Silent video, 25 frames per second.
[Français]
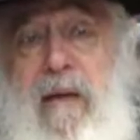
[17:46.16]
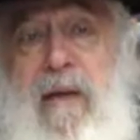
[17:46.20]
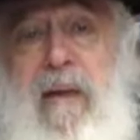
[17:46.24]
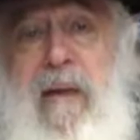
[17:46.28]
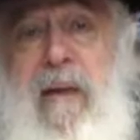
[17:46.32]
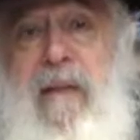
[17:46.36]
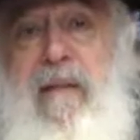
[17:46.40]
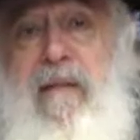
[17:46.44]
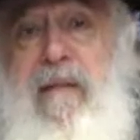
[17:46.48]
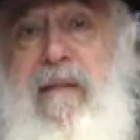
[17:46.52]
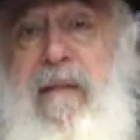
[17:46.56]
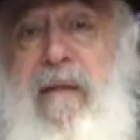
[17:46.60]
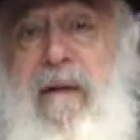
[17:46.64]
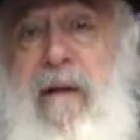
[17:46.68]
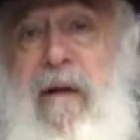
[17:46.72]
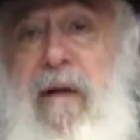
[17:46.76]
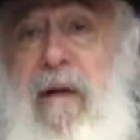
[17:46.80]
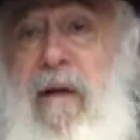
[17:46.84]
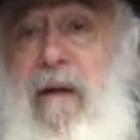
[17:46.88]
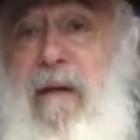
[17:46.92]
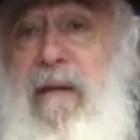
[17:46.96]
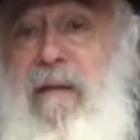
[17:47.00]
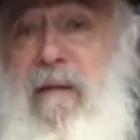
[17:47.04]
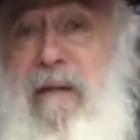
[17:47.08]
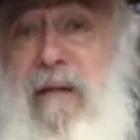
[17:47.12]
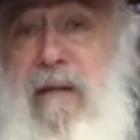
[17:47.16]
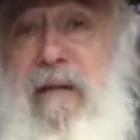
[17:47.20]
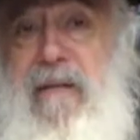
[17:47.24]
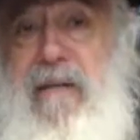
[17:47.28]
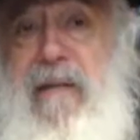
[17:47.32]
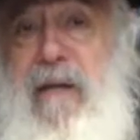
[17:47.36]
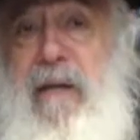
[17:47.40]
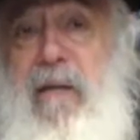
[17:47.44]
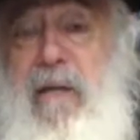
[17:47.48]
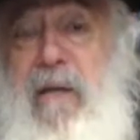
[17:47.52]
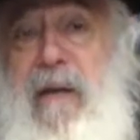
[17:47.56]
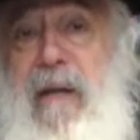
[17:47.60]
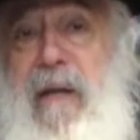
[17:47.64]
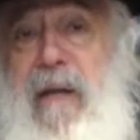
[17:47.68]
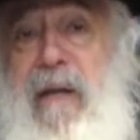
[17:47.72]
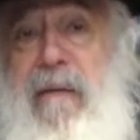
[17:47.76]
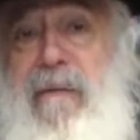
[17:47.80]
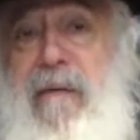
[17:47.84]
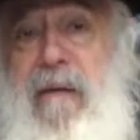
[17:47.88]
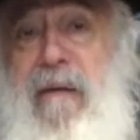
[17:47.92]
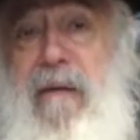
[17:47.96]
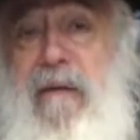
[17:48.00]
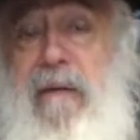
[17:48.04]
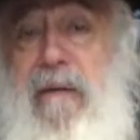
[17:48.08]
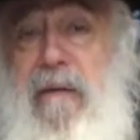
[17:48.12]
là, si la synagogue elle est
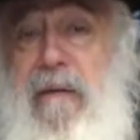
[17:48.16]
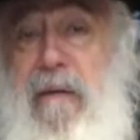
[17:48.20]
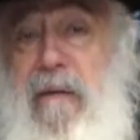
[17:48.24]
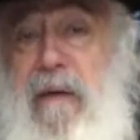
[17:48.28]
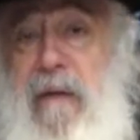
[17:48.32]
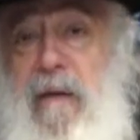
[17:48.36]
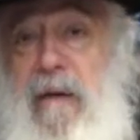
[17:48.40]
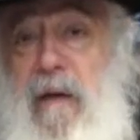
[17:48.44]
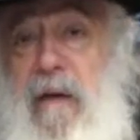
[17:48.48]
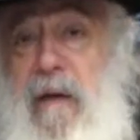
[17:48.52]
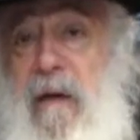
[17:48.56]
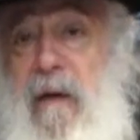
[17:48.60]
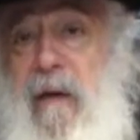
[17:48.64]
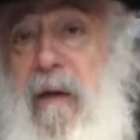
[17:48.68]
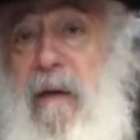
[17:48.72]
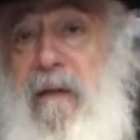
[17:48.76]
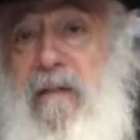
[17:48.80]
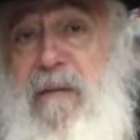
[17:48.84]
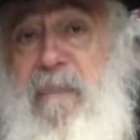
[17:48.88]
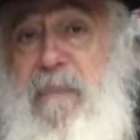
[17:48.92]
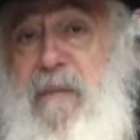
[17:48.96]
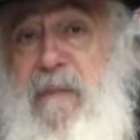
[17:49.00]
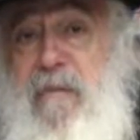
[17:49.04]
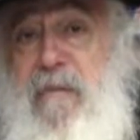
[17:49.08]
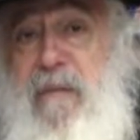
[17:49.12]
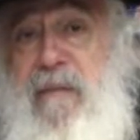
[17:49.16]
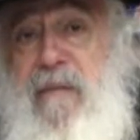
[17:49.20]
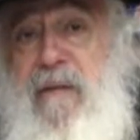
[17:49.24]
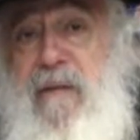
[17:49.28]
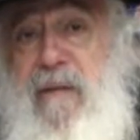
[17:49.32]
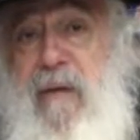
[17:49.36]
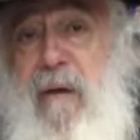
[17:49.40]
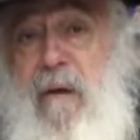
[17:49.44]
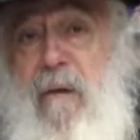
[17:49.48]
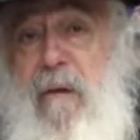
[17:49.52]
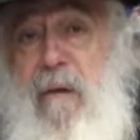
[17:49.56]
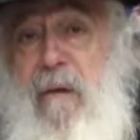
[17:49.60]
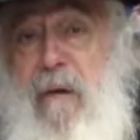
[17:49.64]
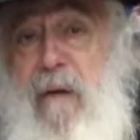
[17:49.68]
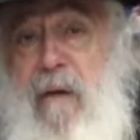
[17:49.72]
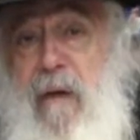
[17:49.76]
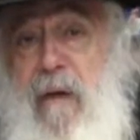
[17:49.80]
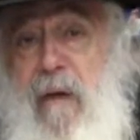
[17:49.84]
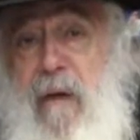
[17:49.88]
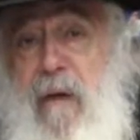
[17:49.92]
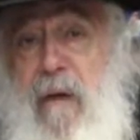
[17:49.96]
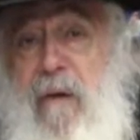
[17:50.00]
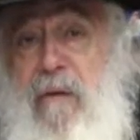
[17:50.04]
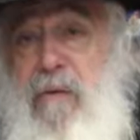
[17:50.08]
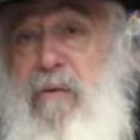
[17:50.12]
vide, eh, c'est pas une synagogue,
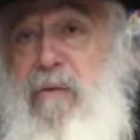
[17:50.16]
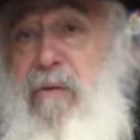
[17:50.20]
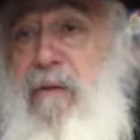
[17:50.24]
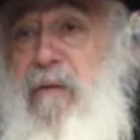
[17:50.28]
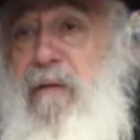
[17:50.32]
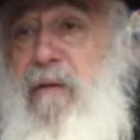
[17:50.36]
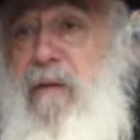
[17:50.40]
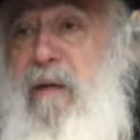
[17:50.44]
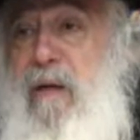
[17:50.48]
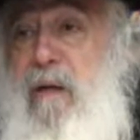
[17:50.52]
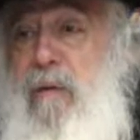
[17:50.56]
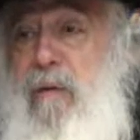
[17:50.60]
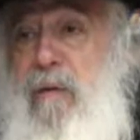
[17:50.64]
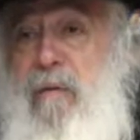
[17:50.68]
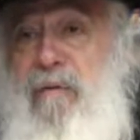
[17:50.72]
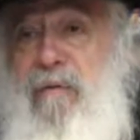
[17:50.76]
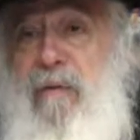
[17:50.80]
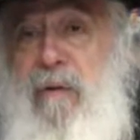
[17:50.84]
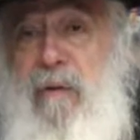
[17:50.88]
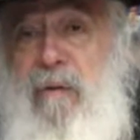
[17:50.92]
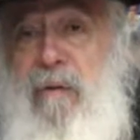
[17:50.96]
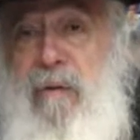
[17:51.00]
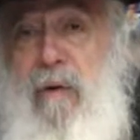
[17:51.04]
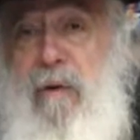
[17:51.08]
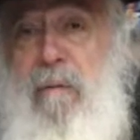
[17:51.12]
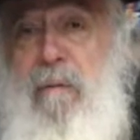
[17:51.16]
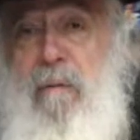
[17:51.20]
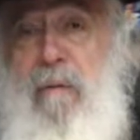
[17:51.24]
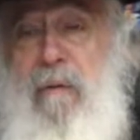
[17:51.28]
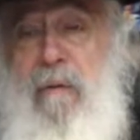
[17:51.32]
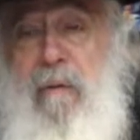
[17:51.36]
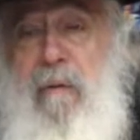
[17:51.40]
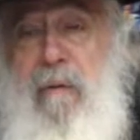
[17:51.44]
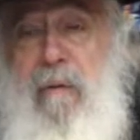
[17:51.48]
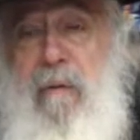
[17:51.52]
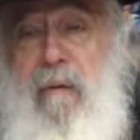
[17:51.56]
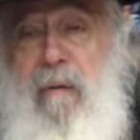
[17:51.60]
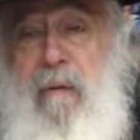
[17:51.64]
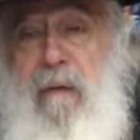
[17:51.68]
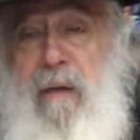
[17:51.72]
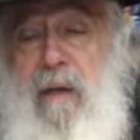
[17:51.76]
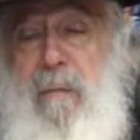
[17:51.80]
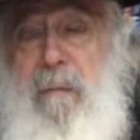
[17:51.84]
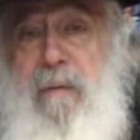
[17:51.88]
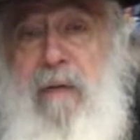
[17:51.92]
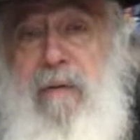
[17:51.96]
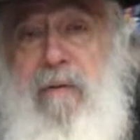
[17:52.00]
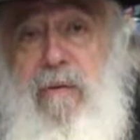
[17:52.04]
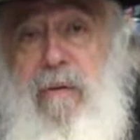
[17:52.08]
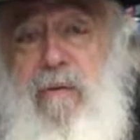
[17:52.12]
c'est une synagogue fantôme. Il n'y a
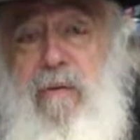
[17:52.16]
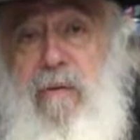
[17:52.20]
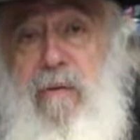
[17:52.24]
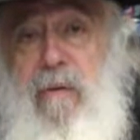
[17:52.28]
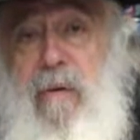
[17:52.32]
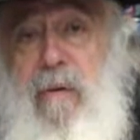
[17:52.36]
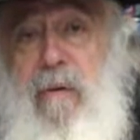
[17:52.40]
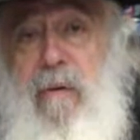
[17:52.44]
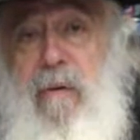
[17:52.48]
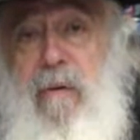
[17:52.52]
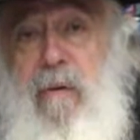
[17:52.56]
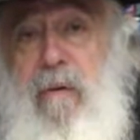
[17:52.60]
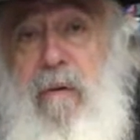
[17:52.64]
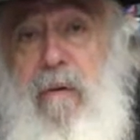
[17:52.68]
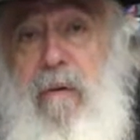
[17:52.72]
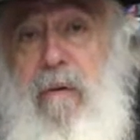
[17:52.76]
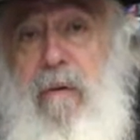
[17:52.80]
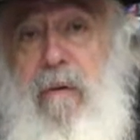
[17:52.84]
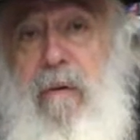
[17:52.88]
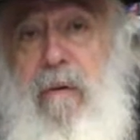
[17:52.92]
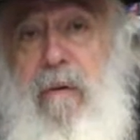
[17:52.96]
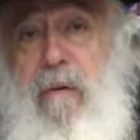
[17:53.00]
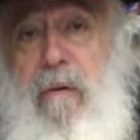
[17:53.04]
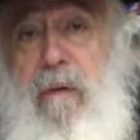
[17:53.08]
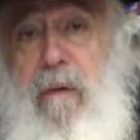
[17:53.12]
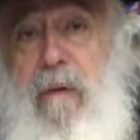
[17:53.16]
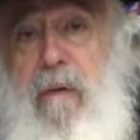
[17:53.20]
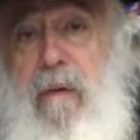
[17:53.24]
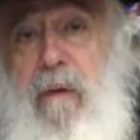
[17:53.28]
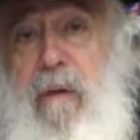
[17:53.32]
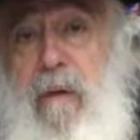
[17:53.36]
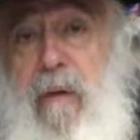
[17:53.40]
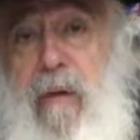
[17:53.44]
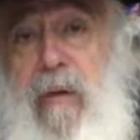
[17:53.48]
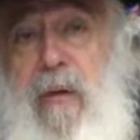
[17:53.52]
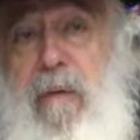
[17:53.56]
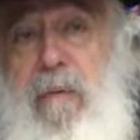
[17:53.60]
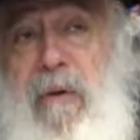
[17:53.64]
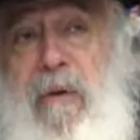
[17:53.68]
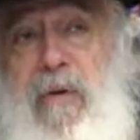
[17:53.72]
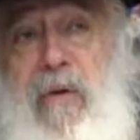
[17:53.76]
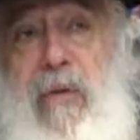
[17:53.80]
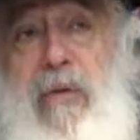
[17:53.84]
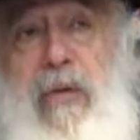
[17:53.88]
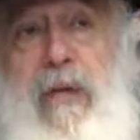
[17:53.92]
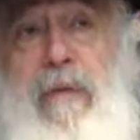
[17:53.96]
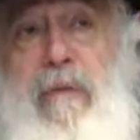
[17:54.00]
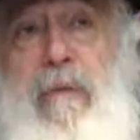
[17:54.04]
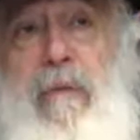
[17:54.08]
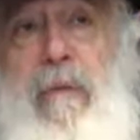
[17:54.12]
personne dedans.
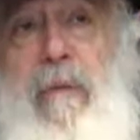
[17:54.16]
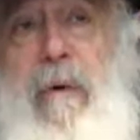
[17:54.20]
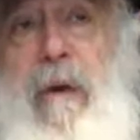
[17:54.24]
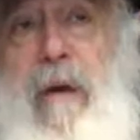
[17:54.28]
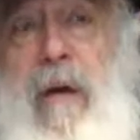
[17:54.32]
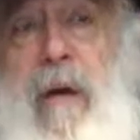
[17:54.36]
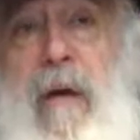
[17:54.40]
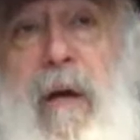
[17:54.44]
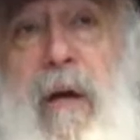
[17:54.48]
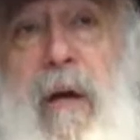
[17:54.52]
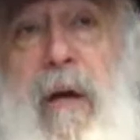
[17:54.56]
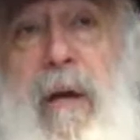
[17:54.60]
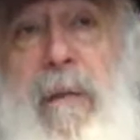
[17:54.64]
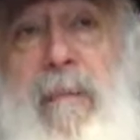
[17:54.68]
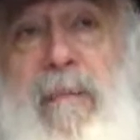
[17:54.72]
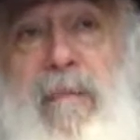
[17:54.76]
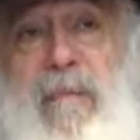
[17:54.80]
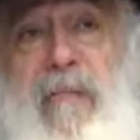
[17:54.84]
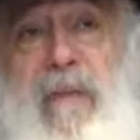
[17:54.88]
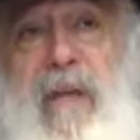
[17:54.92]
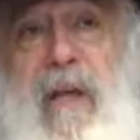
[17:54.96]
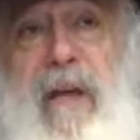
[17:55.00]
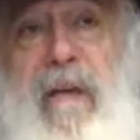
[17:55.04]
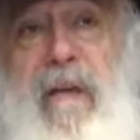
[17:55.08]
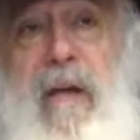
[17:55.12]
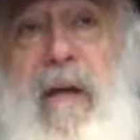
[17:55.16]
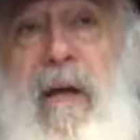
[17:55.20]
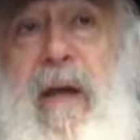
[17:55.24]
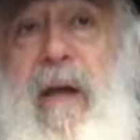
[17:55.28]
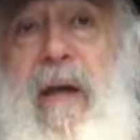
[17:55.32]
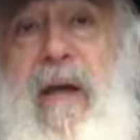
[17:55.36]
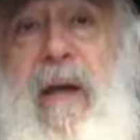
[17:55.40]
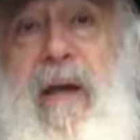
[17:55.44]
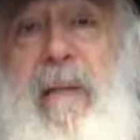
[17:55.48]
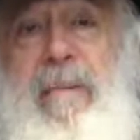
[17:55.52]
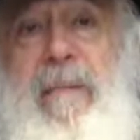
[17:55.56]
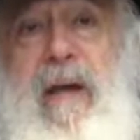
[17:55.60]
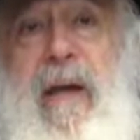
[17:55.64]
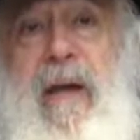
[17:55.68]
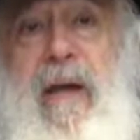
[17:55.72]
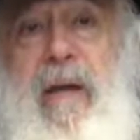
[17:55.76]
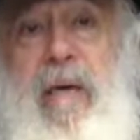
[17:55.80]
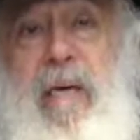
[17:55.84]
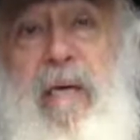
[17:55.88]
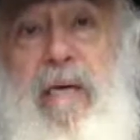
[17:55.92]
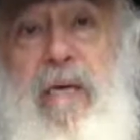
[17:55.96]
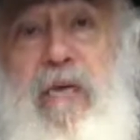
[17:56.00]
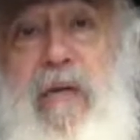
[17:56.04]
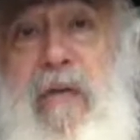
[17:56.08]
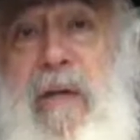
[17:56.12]
Imaginez-vous, euh, et pareil
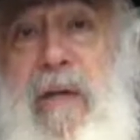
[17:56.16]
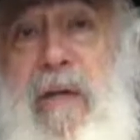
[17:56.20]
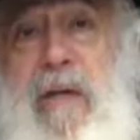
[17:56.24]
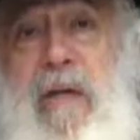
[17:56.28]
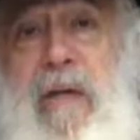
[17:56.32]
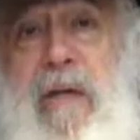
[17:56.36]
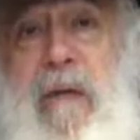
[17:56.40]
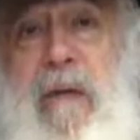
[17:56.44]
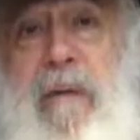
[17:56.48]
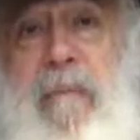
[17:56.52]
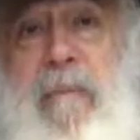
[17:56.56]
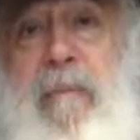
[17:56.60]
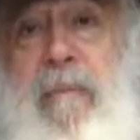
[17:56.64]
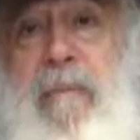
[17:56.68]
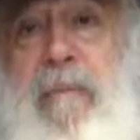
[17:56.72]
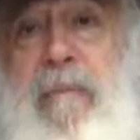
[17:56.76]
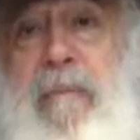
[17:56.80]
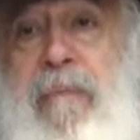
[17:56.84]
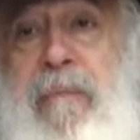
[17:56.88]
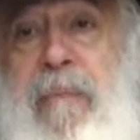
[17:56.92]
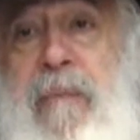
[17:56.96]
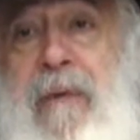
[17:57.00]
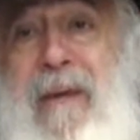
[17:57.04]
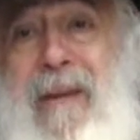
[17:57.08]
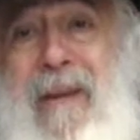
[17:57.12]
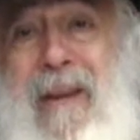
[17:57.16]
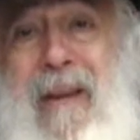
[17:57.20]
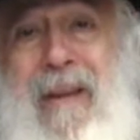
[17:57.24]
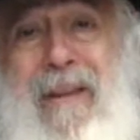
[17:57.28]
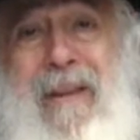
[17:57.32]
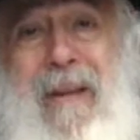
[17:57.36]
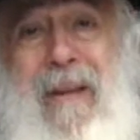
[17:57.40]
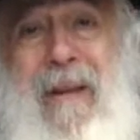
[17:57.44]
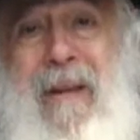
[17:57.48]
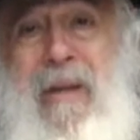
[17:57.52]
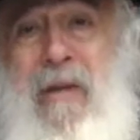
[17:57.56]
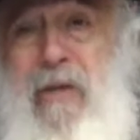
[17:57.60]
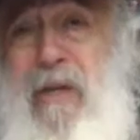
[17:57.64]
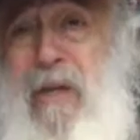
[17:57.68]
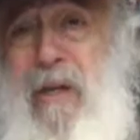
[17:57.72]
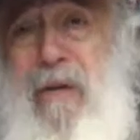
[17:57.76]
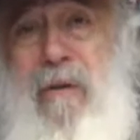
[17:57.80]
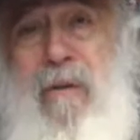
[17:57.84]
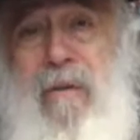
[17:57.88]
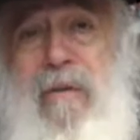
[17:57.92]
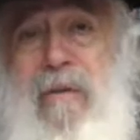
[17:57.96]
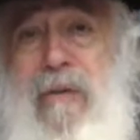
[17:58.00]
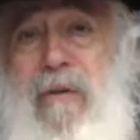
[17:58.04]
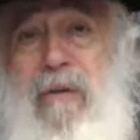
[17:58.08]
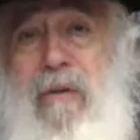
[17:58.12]
qu'en Chine, il y a des, je l'ai
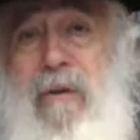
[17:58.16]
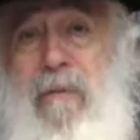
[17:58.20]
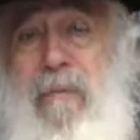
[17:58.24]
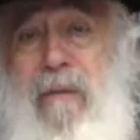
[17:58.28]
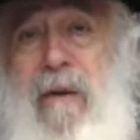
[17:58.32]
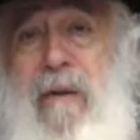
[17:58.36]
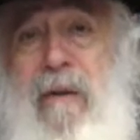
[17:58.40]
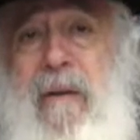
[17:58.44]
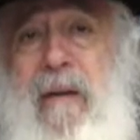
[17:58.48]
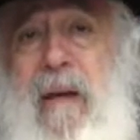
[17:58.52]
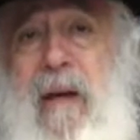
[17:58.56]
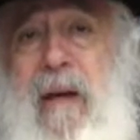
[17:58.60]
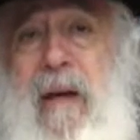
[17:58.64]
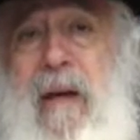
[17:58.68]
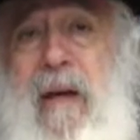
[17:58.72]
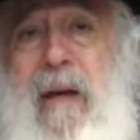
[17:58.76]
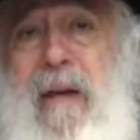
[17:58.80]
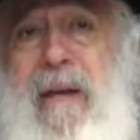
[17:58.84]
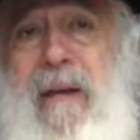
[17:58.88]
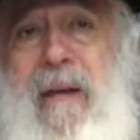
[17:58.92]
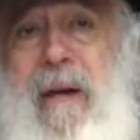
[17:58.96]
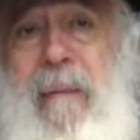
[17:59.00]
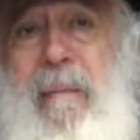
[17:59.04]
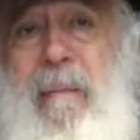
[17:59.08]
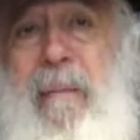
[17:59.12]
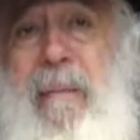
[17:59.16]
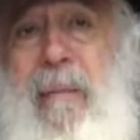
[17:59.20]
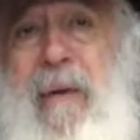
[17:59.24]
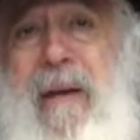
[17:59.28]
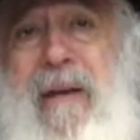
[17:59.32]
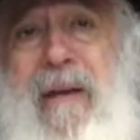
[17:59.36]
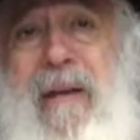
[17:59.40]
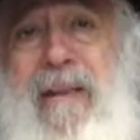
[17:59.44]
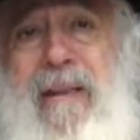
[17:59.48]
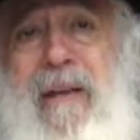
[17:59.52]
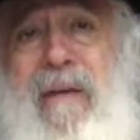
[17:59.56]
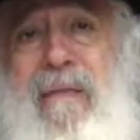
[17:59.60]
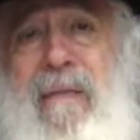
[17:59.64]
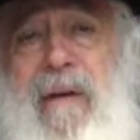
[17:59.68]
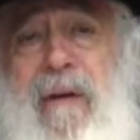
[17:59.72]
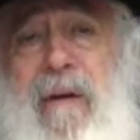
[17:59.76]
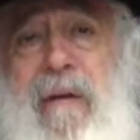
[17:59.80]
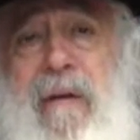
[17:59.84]
lu cette semaine, il y, a, des villes